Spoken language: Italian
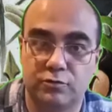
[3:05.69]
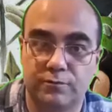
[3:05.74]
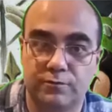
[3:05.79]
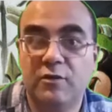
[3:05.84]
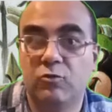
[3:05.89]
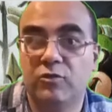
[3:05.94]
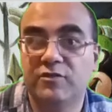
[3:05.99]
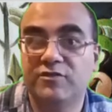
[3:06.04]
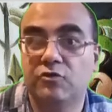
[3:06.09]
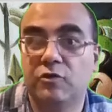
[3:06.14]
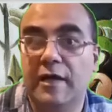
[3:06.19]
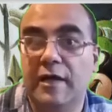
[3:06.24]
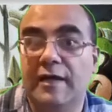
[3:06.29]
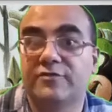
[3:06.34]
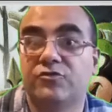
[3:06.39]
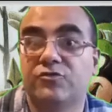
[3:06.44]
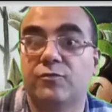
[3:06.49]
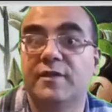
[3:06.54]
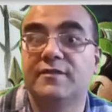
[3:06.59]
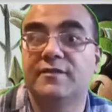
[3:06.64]
In questo
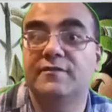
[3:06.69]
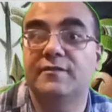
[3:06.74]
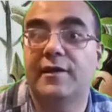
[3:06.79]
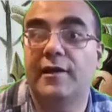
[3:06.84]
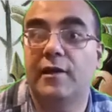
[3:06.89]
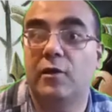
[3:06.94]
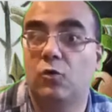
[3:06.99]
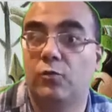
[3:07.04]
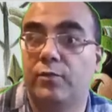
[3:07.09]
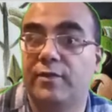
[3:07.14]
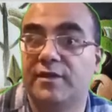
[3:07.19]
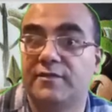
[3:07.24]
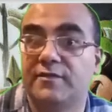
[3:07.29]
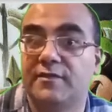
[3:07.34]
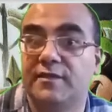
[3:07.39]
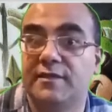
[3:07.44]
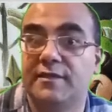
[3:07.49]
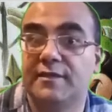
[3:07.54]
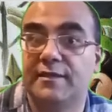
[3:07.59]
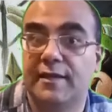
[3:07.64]
caso, mentre la
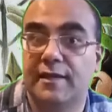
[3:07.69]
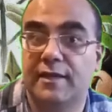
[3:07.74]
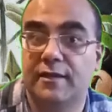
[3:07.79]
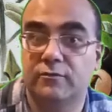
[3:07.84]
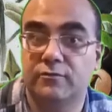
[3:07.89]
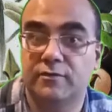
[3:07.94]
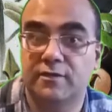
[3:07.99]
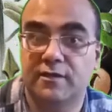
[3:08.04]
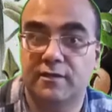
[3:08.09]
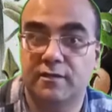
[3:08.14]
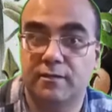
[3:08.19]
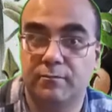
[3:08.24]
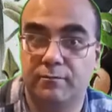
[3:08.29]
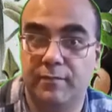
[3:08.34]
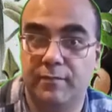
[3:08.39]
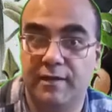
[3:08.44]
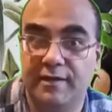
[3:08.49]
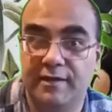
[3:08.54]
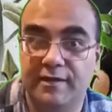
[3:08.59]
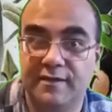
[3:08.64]
copertina, una
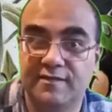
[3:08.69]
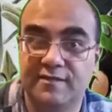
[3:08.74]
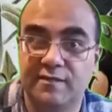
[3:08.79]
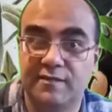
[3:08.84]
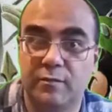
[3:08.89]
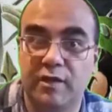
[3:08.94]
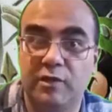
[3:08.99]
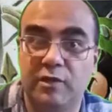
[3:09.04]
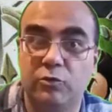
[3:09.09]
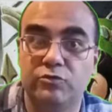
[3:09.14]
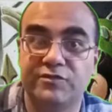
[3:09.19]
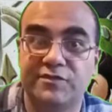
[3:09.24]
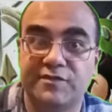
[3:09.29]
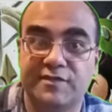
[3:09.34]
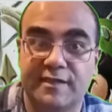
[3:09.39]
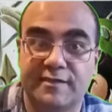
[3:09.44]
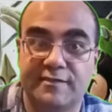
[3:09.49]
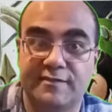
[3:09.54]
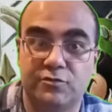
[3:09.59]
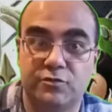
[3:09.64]
bellissima
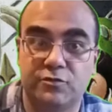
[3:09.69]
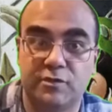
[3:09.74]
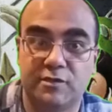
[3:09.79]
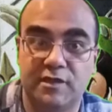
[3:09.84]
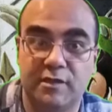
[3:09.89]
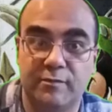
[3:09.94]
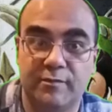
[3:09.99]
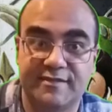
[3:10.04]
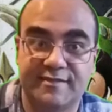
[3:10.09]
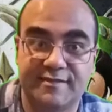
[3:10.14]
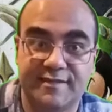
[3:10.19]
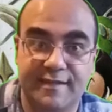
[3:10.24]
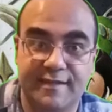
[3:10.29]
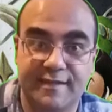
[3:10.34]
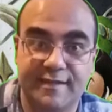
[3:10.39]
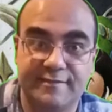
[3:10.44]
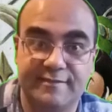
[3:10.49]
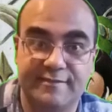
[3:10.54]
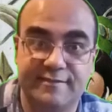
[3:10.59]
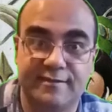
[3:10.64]
illustrazione a tema
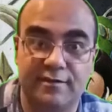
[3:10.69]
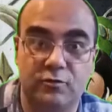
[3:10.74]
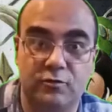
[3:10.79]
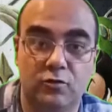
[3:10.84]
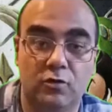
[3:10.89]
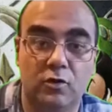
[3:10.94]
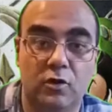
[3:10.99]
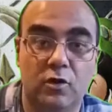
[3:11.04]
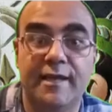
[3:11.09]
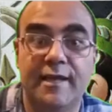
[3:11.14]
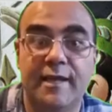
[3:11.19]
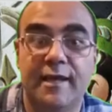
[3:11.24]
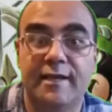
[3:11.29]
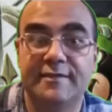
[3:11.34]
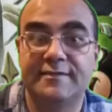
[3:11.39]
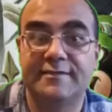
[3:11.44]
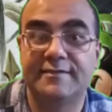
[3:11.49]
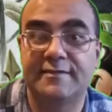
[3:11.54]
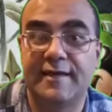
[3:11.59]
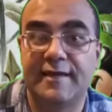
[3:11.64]
scacchistico
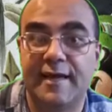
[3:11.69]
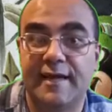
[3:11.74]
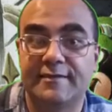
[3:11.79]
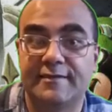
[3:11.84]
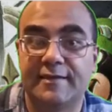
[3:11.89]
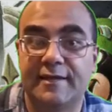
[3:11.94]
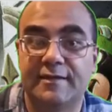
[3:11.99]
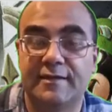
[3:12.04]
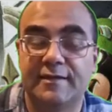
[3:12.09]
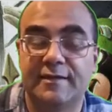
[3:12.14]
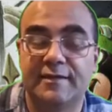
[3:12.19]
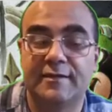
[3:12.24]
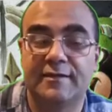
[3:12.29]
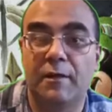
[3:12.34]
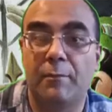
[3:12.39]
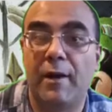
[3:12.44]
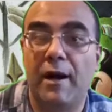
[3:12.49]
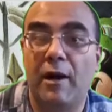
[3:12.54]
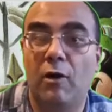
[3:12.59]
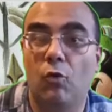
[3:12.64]
realizzata
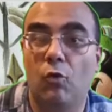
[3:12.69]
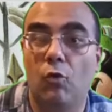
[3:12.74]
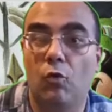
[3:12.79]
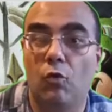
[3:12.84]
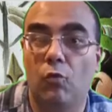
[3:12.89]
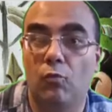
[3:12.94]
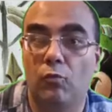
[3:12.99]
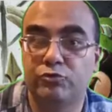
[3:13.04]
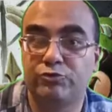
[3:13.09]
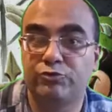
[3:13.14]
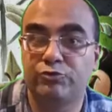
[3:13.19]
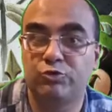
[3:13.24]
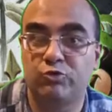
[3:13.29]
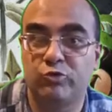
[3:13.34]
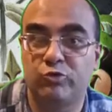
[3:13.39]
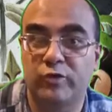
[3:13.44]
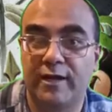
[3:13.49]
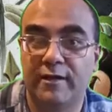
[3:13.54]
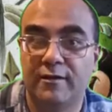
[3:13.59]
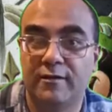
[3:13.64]
da Paolo
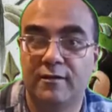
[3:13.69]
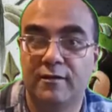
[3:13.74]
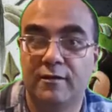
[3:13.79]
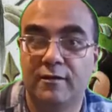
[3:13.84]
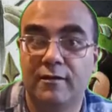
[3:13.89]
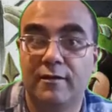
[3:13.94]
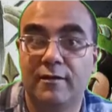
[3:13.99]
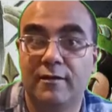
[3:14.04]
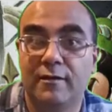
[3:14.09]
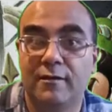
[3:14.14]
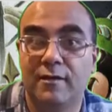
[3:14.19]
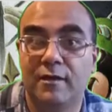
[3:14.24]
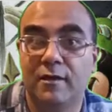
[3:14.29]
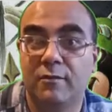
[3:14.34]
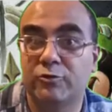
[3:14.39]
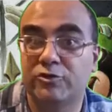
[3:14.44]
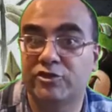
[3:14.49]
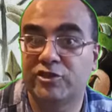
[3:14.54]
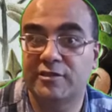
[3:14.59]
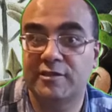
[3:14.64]
Mottura e
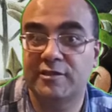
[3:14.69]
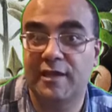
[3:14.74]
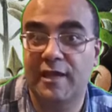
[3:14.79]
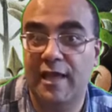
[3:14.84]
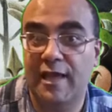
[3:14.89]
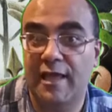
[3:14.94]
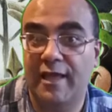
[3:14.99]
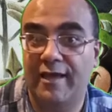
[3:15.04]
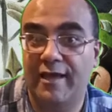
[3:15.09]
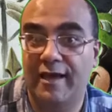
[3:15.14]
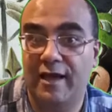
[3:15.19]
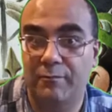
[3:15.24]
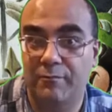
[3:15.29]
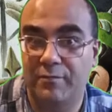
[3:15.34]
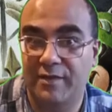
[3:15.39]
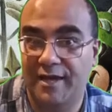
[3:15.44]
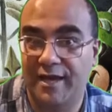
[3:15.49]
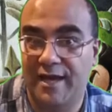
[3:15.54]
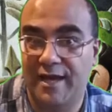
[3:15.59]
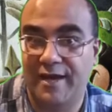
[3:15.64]
che potete
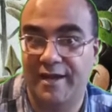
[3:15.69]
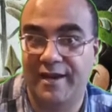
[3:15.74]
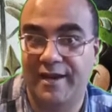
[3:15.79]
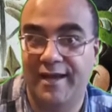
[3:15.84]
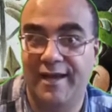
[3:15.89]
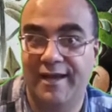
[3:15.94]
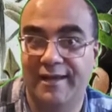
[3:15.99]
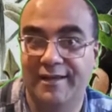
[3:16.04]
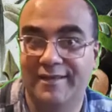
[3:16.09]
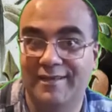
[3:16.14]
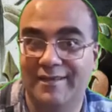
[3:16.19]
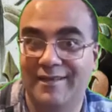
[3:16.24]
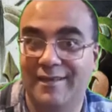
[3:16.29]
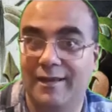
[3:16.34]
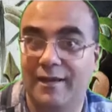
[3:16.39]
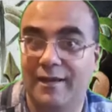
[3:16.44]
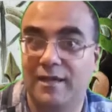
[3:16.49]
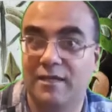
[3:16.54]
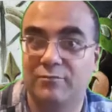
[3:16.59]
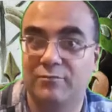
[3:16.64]
ammirare
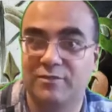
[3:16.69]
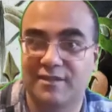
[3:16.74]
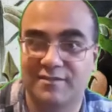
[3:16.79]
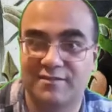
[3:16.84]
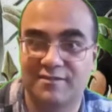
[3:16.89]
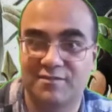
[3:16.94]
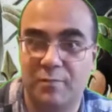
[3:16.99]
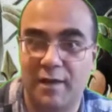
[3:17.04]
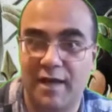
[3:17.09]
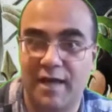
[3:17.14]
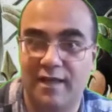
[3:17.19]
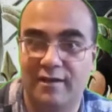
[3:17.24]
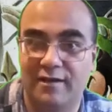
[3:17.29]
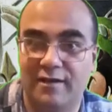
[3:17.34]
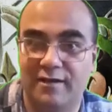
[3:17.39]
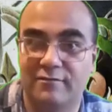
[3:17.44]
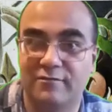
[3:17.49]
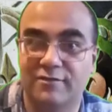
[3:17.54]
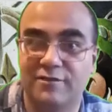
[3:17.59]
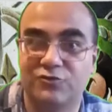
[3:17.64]
anche alle mie
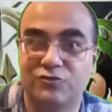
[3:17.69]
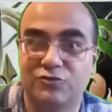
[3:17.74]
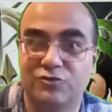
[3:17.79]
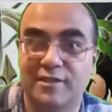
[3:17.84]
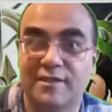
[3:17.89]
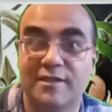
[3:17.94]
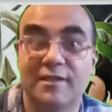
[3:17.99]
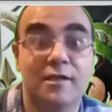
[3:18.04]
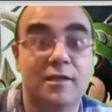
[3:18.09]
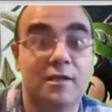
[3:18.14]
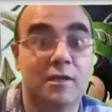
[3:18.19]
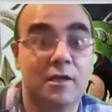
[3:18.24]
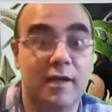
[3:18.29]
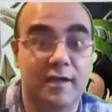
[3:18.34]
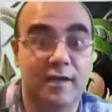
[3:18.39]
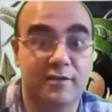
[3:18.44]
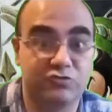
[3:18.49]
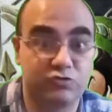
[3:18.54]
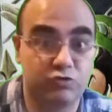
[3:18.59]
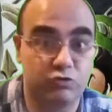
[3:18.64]
spalle, visto che
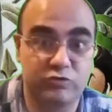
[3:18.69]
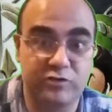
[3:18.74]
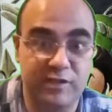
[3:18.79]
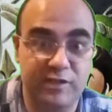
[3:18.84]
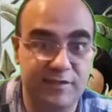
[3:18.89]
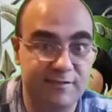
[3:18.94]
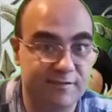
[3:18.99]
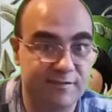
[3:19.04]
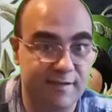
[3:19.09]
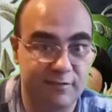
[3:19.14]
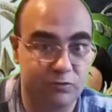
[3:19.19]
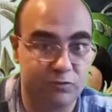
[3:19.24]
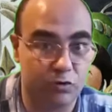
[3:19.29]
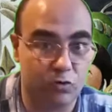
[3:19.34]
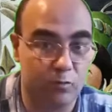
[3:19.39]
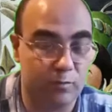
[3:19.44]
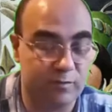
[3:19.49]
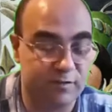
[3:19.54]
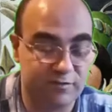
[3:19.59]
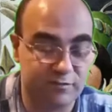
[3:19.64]
la sto
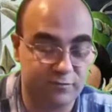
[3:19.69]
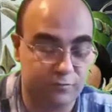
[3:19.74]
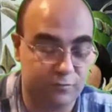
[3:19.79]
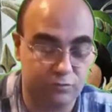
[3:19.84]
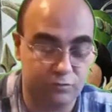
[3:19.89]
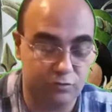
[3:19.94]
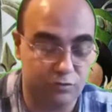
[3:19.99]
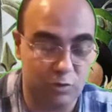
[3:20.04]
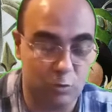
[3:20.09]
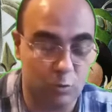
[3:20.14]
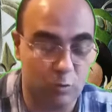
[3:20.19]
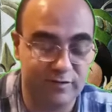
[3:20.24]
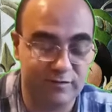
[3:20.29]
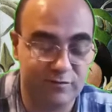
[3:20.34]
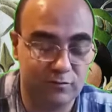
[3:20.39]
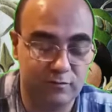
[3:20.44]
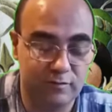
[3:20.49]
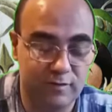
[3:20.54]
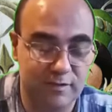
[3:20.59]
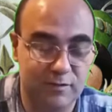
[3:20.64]
utilizzando come sfondo di
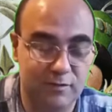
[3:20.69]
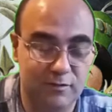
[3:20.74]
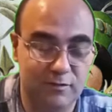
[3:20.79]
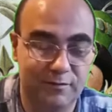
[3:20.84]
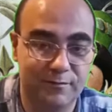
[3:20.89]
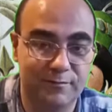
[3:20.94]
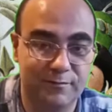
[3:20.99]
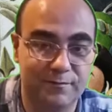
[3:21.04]
questo video,